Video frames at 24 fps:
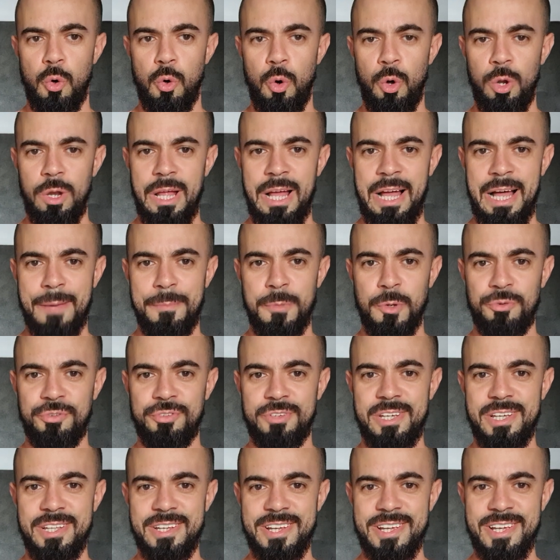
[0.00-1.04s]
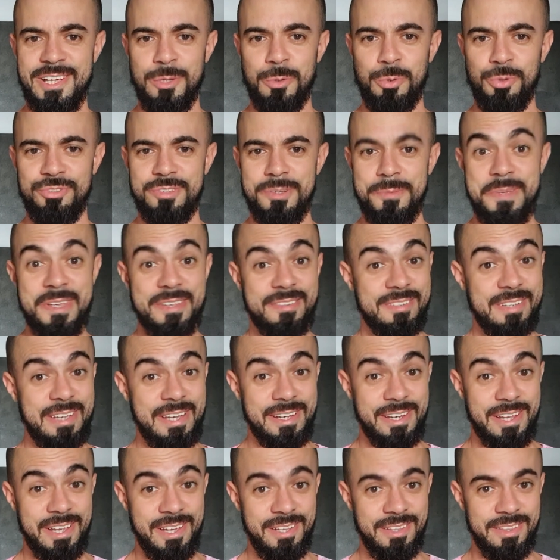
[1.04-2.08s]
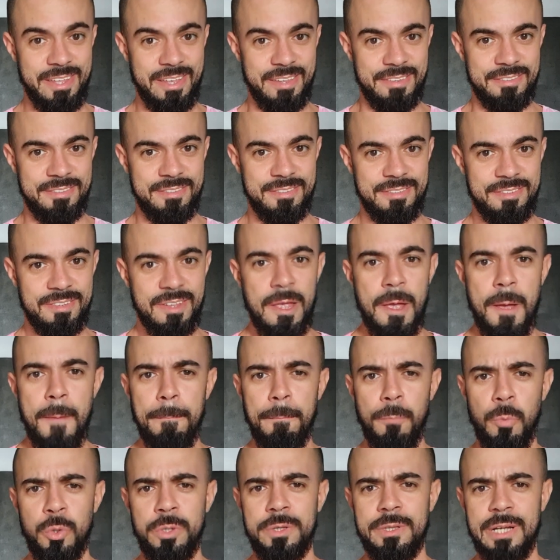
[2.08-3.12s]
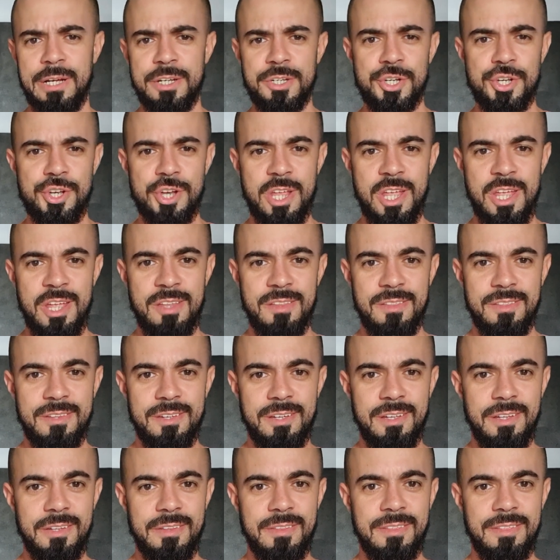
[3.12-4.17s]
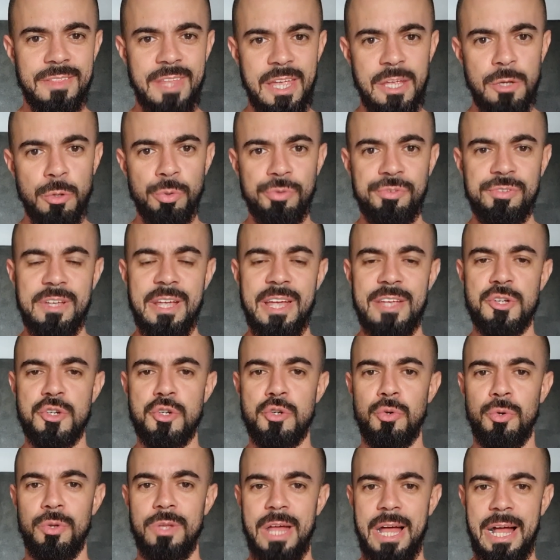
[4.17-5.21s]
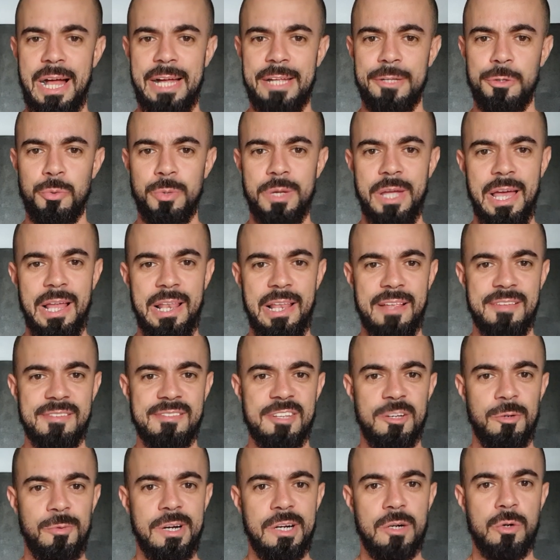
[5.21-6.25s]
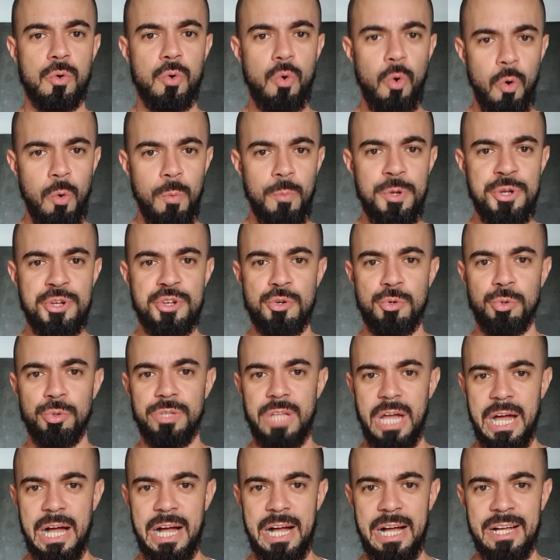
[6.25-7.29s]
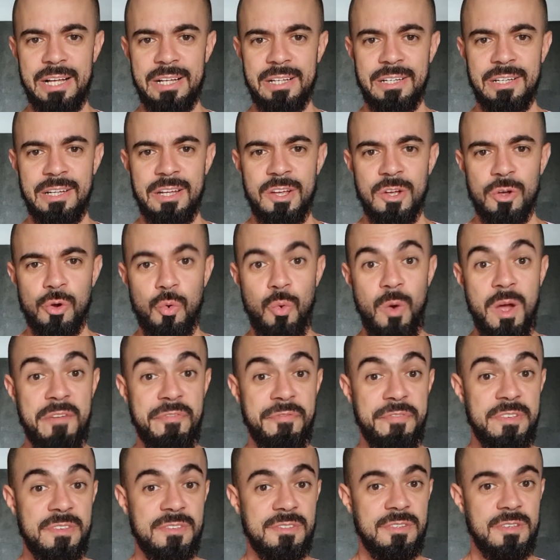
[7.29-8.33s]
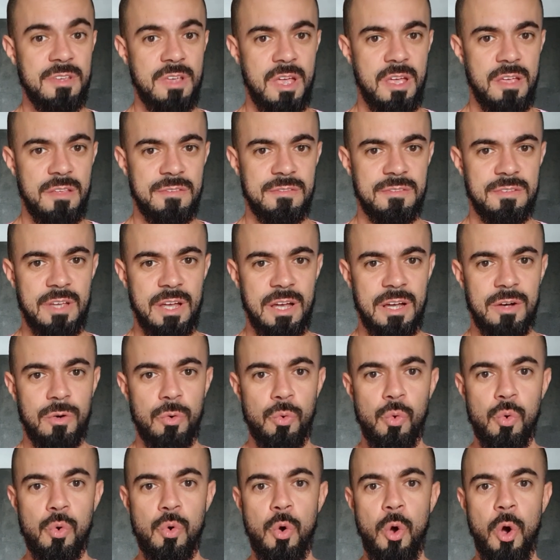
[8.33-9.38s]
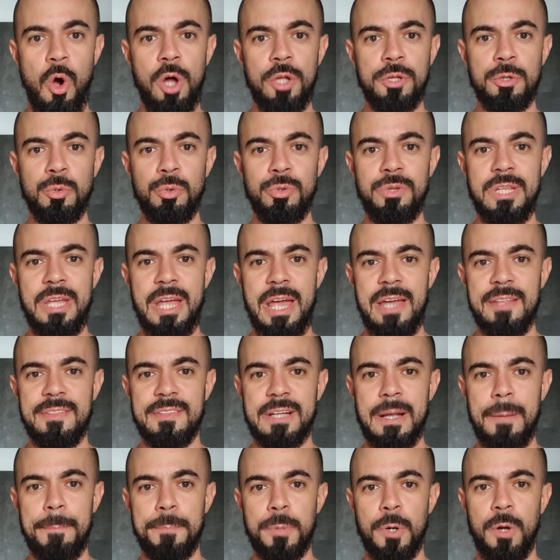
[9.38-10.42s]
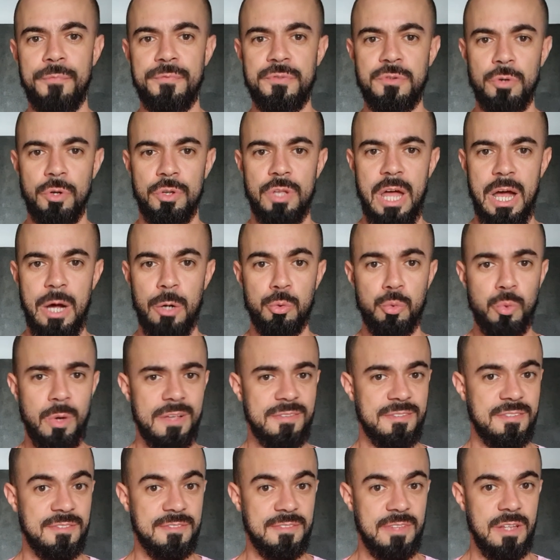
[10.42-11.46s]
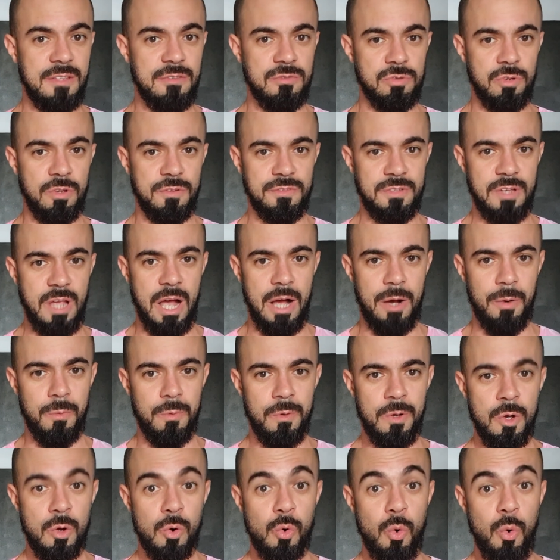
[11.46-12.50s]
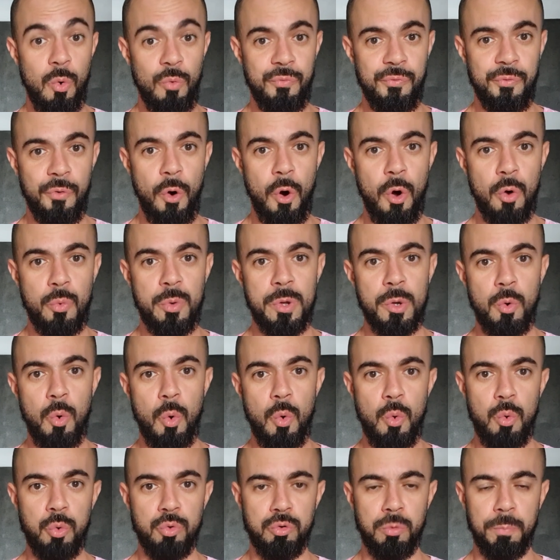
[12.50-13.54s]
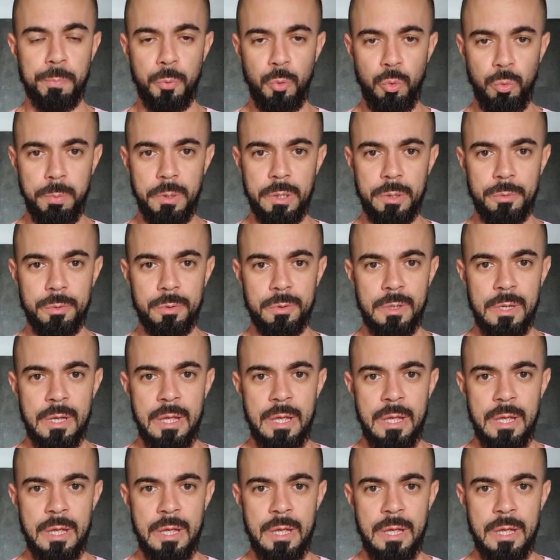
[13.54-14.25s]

Olá, meus queridos e minhas queridas. Muita gente tem nos questionado em relação a como estudar com eficiência o Código de Ética Profissional do Assistente Social, com foco em concurso público.